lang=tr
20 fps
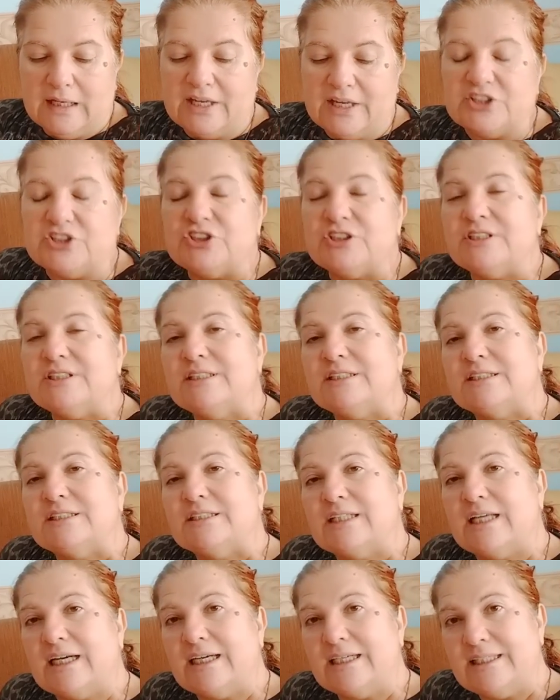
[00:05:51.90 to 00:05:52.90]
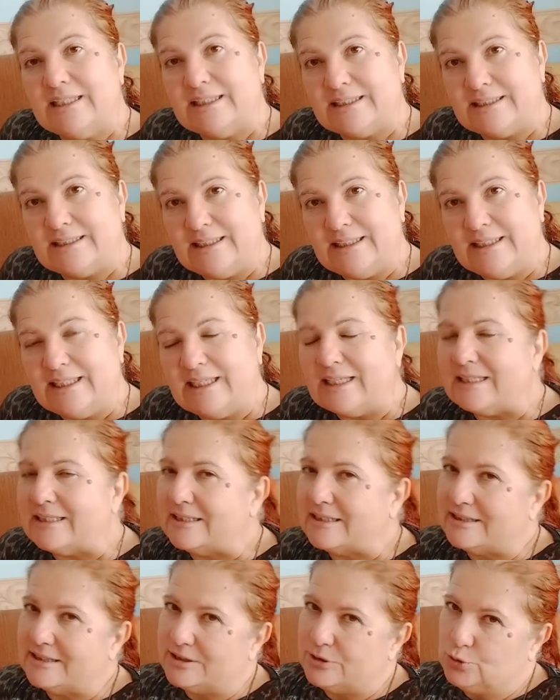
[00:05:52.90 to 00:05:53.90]
Eşinizin ailesiyle
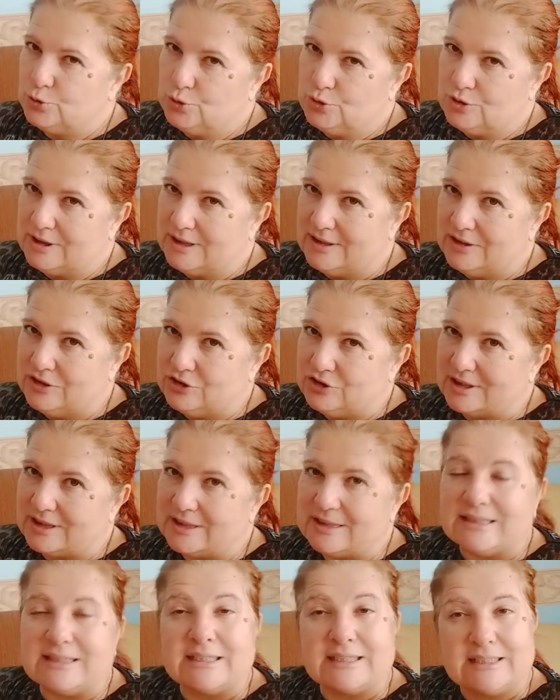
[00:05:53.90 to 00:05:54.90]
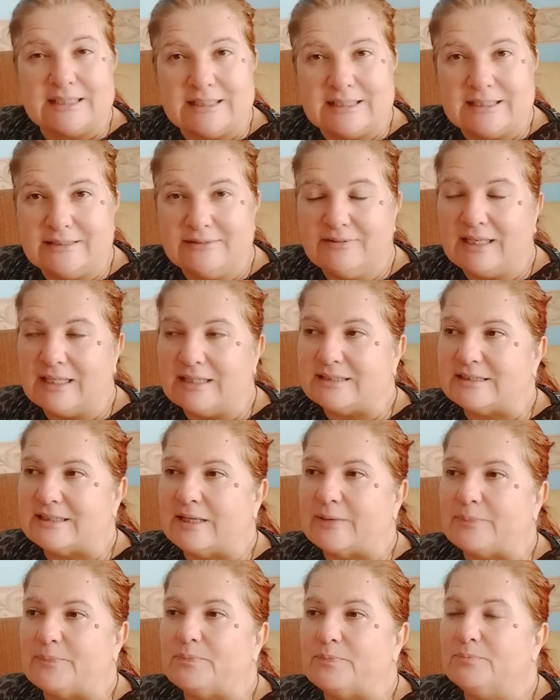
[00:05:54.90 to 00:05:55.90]
aranız düzelecek sıkıntı
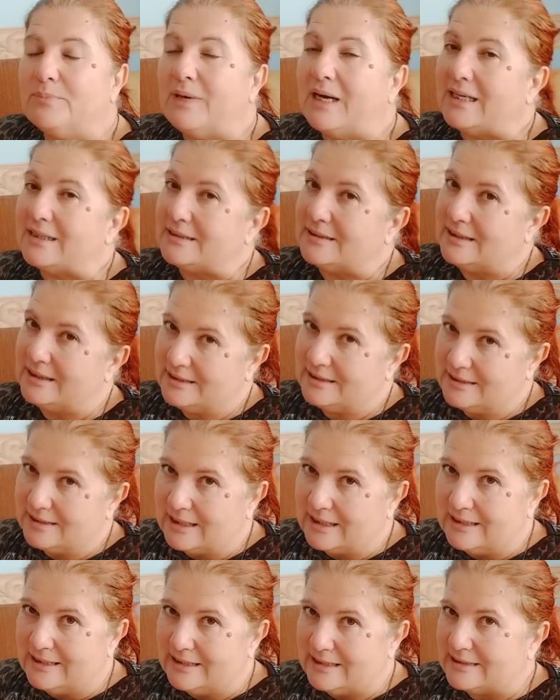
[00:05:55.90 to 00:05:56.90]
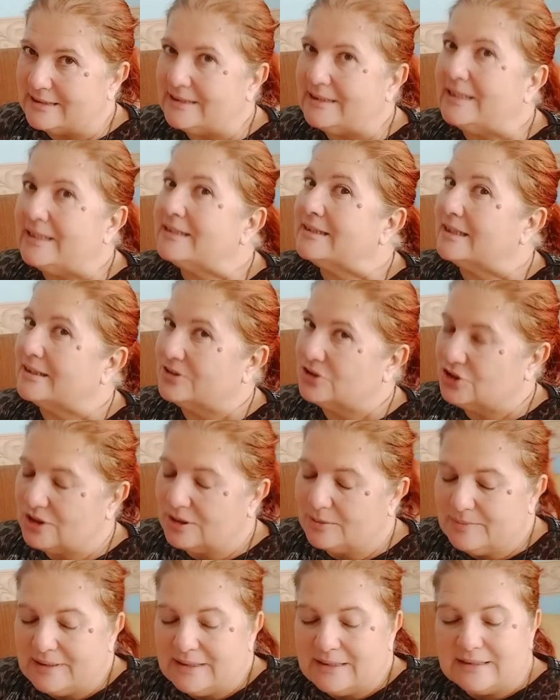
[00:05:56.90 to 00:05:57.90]
varsa partnerin ailesiyle
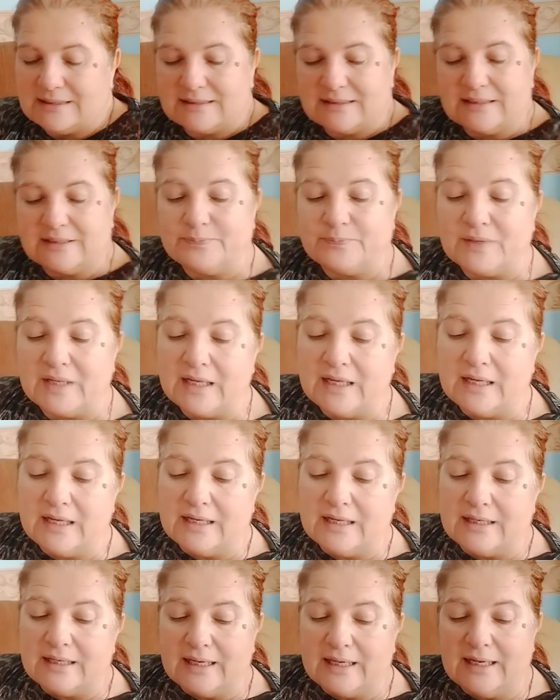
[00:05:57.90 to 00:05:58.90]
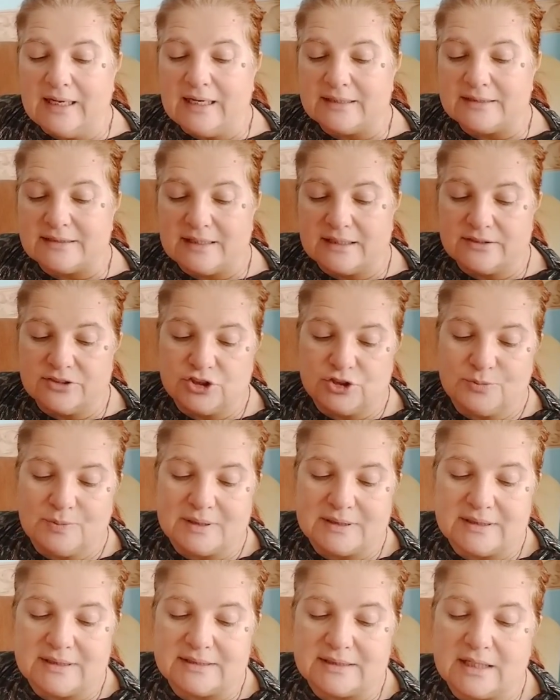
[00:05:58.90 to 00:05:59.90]
tanışabilirsin. Eğer
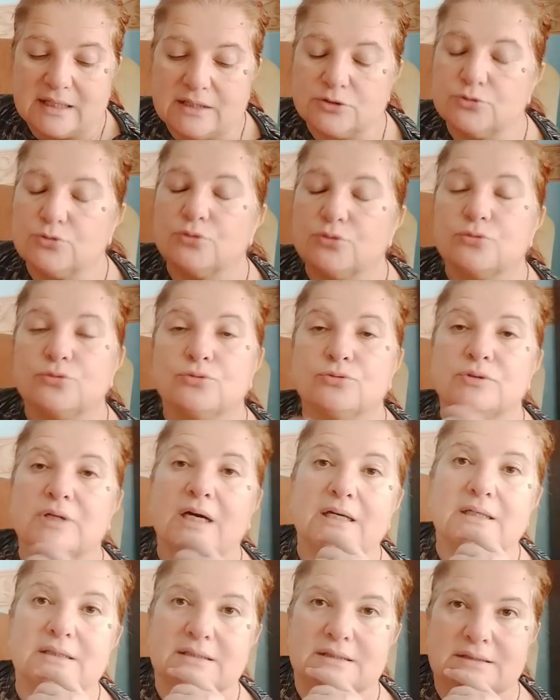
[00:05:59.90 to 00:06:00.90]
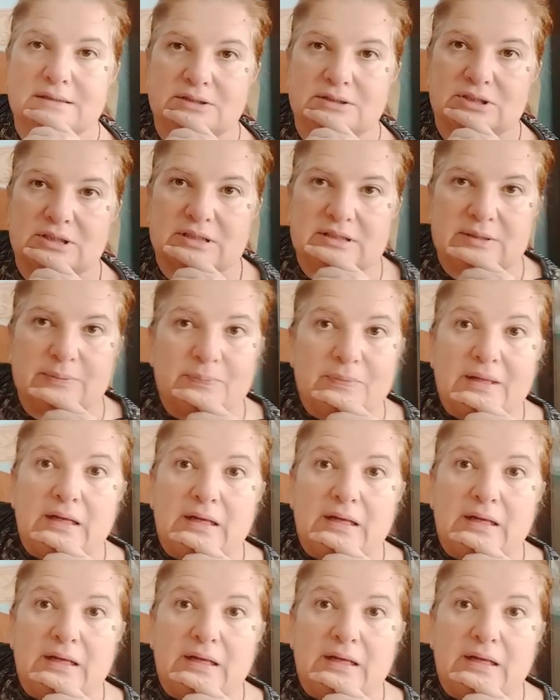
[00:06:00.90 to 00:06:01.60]
tanışmadıysan sorunlar gidecek.